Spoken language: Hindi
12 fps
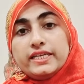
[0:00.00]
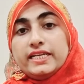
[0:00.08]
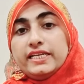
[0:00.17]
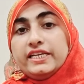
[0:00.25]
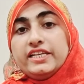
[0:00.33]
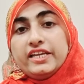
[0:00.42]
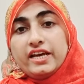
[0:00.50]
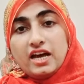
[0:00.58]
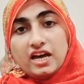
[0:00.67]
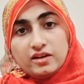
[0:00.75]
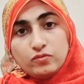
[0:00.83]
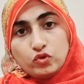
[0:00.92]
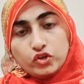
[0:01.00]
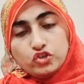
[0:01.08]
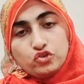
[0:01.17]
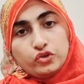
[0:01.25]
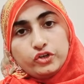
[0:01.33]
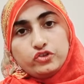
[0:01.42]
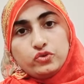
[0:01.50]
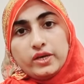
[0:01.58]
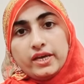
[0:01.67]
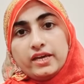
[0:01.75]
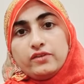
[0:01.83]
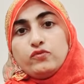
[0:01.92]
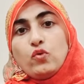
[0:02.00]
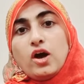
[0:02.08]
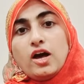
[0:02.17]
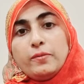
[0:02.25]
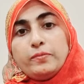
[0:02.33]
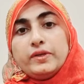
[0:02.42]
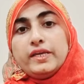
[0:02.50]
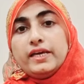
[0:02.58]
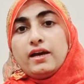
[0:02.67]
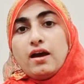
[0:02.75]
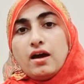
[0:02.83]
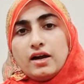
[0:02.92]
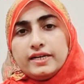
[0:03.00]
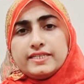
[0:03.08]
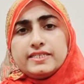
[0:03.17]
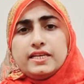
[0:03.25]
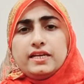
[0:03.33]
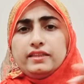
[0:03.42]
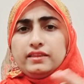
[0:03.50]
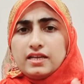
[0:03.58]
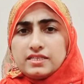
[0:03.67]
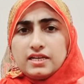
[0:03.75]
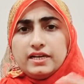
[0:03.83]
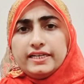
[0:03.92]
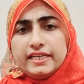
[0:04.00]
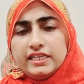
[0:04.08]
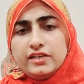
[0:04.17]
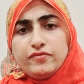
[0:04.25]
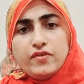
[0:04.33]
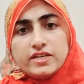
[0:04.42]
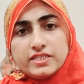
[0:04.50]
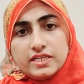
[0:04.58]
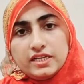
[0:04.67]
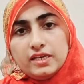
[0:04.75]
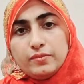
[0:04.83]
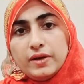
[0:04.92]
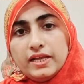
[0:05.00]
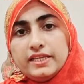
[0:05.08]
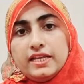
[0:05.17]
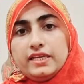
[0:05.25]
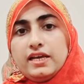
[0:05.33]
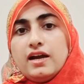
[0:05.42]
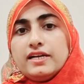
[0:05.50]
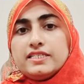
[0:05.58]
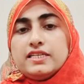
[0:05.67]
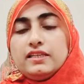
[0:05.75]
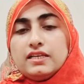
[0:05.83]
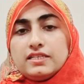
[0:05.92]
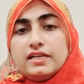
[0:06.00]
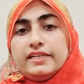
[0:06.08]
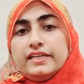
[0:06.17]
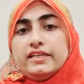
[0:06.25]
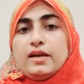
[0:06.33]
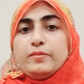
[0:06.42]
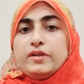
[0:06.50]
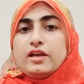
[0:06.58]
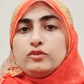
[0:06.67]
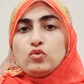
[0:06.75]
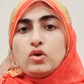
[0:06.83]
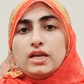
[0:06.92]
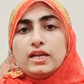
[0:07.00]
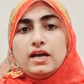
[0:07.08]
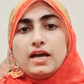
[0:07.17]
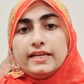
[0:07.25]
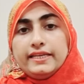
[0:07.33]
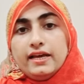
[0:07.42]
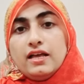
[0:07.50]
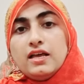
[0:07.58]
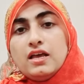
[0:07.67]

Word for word: यानी कि निहार मुंह की शुगर जो है वो आपने आठ से दस घंटे की फास्टिंग के बाद यानी कि आठ से दस घंटे अगर आपने रात को खाना खा लिया